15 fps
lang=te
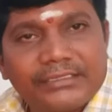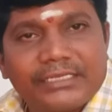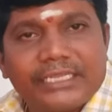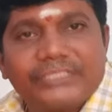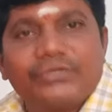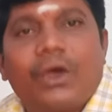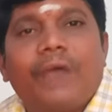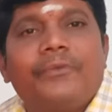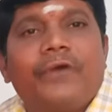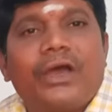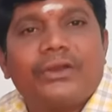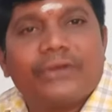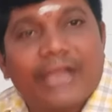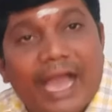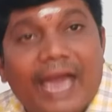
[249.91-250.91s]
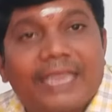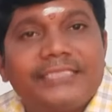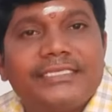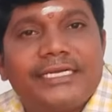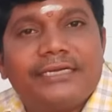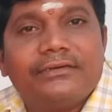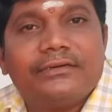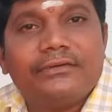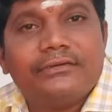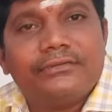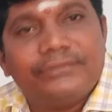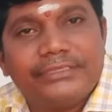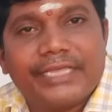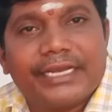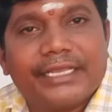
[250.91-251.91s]
శ్రీ స్వామివారు కాలం చేయడం
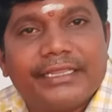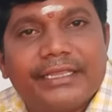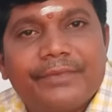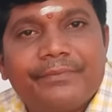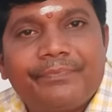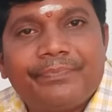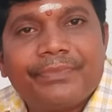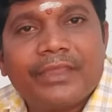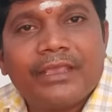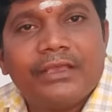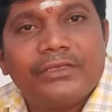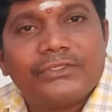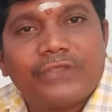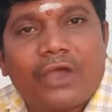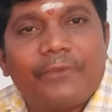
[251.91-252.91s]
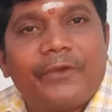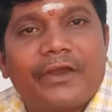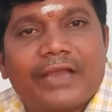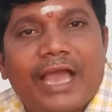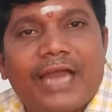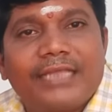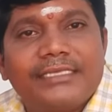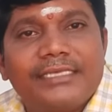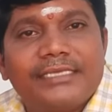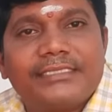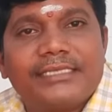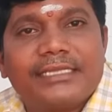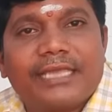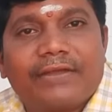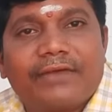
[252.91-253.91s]
జరిగింది స్వామివారు కాలం
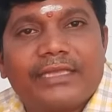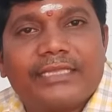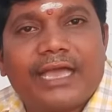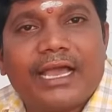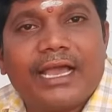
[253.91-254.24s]
చేసిన తర్వాత